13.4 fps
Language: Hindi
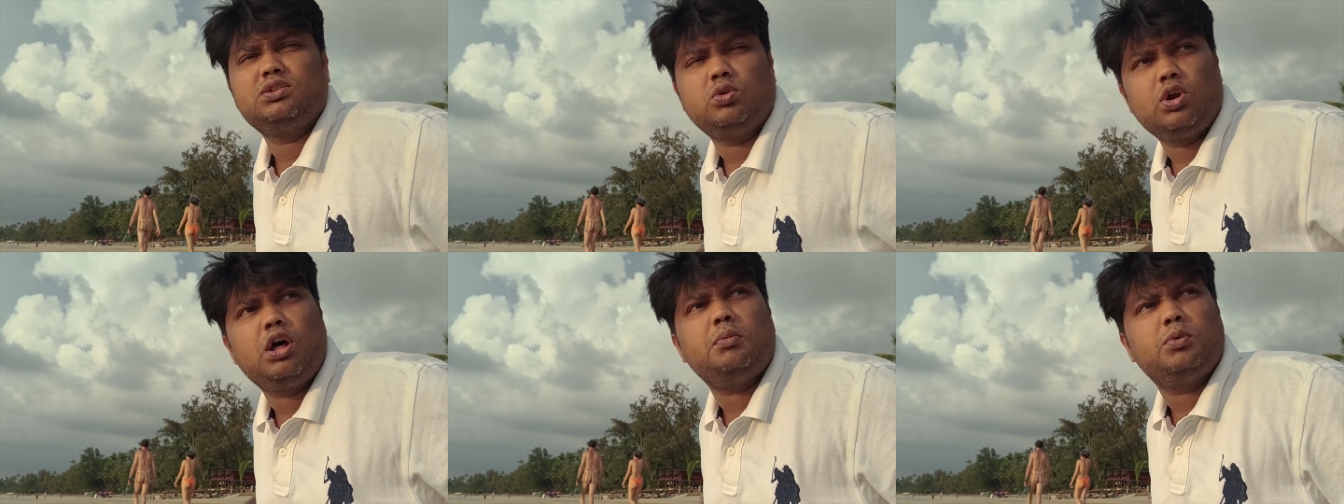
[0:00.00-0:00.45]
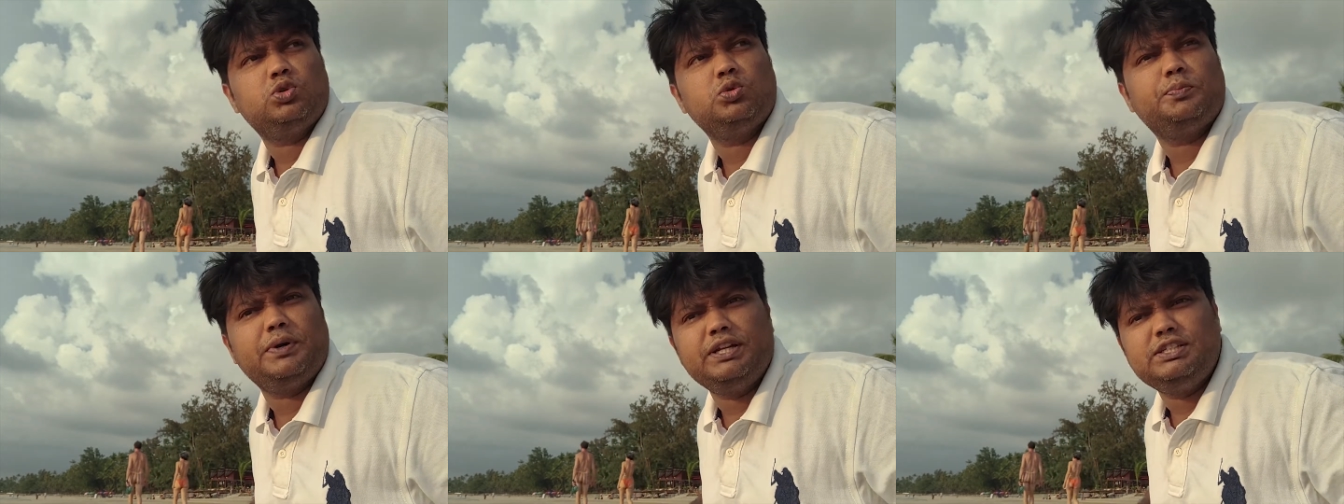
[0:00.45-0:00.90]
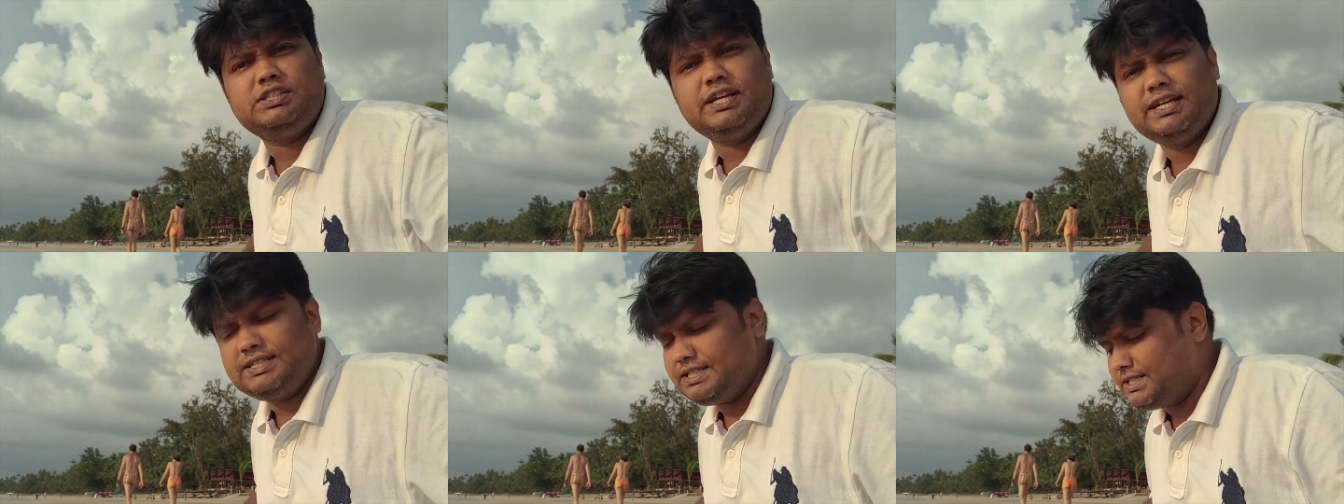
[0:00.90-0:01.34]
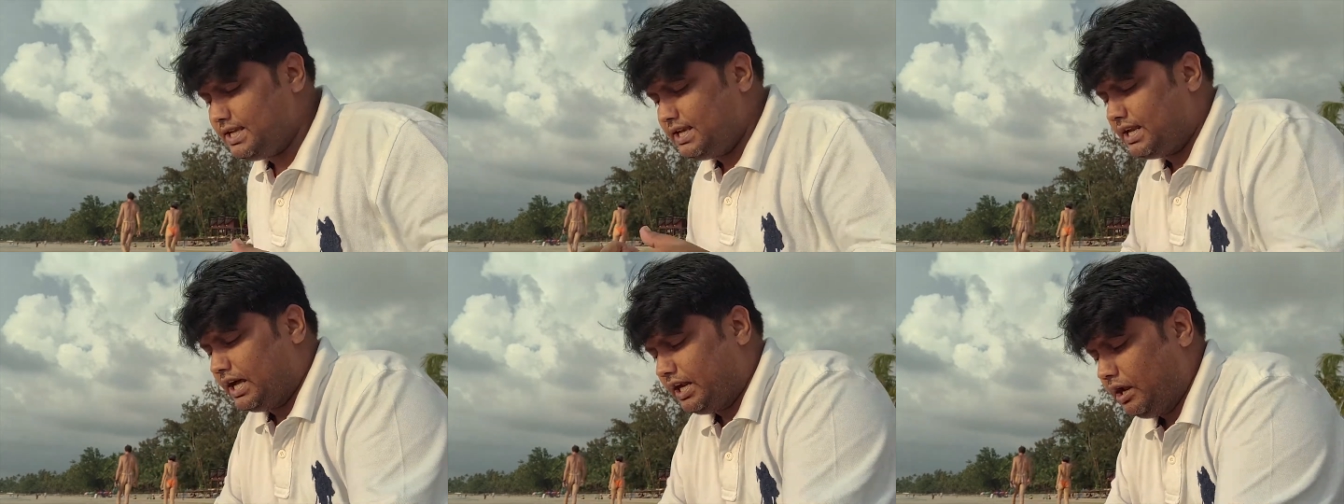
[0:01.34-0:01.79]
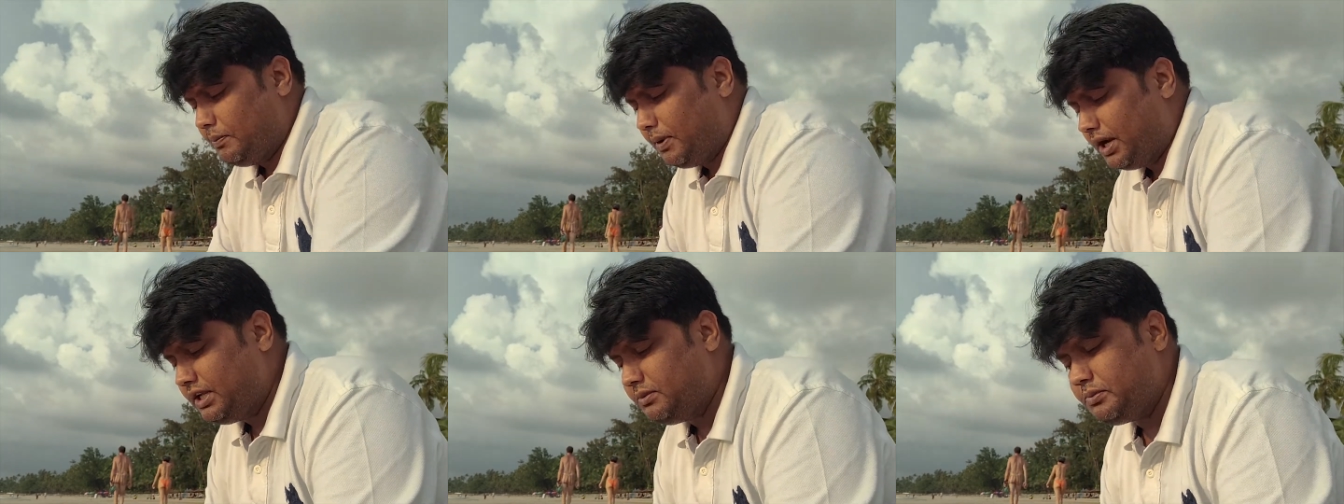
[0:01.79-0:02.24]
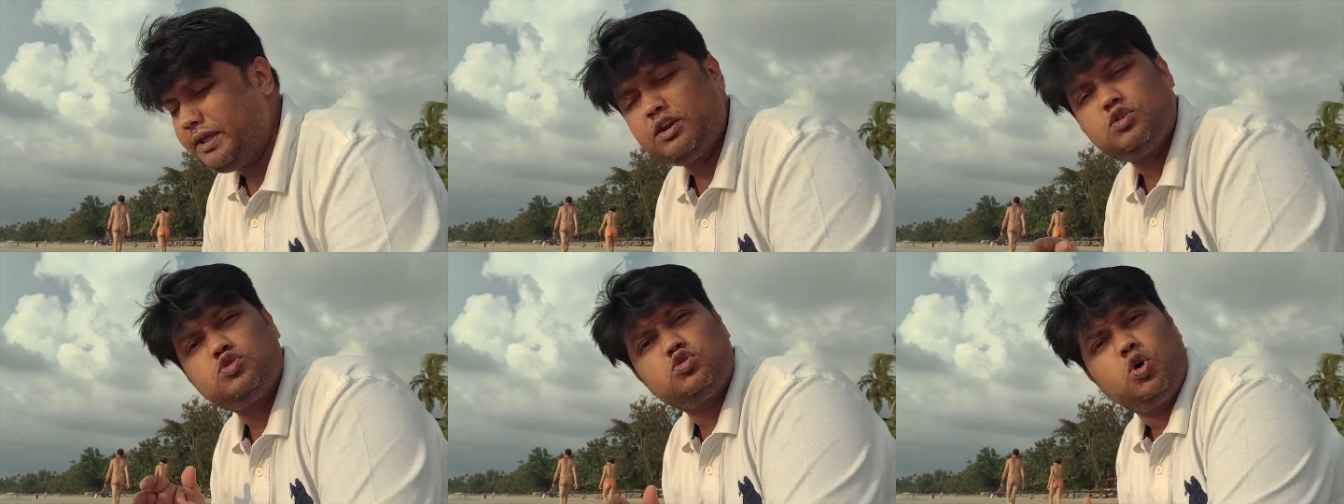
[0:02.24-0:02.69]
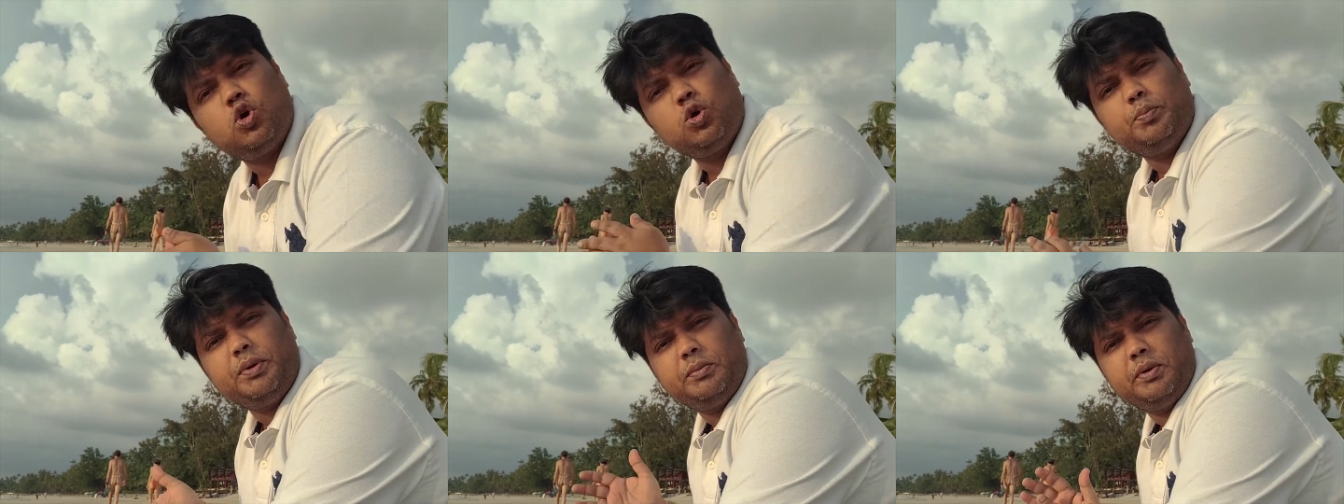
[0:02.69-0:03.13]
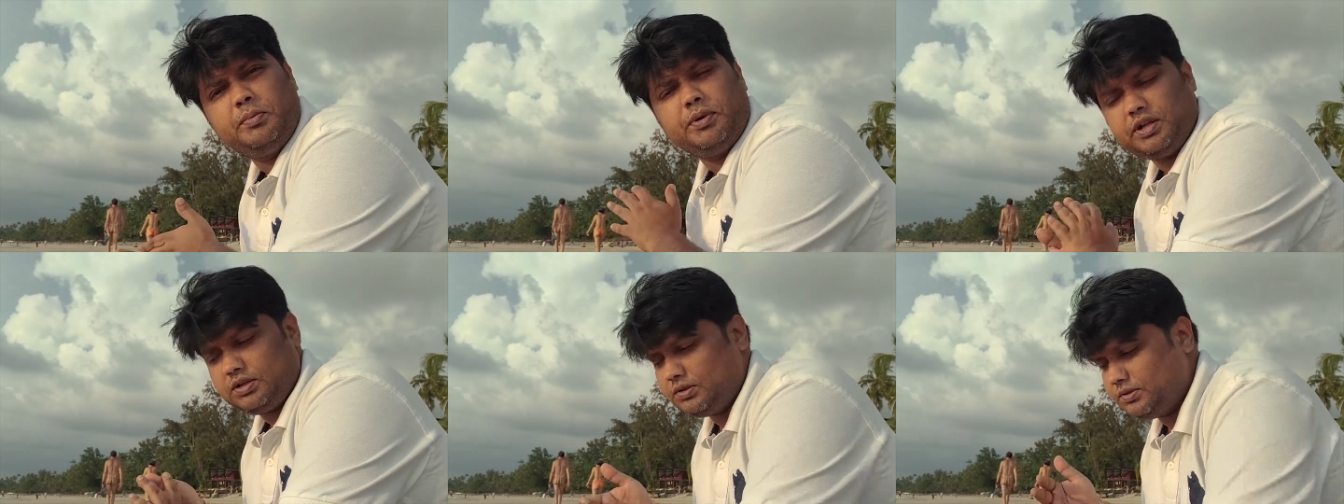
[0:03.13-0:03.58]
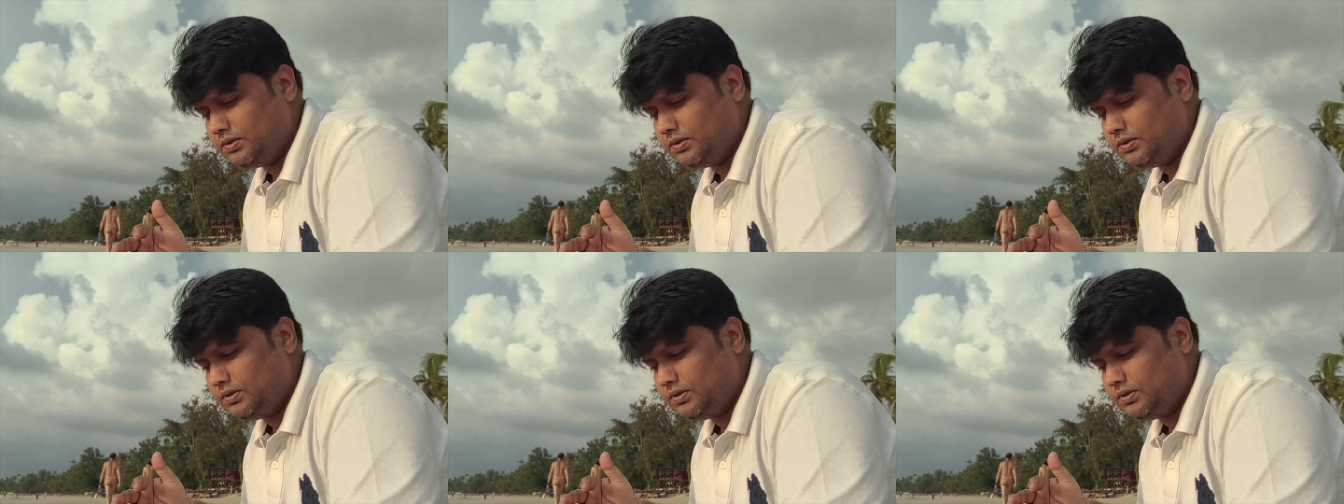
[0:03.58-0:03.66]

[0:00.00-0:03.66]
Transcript: थोड़ा बहुत ऊपर नीचे है जैसे ये नारियल पानी मेरे को सौ रुपये में पड़ा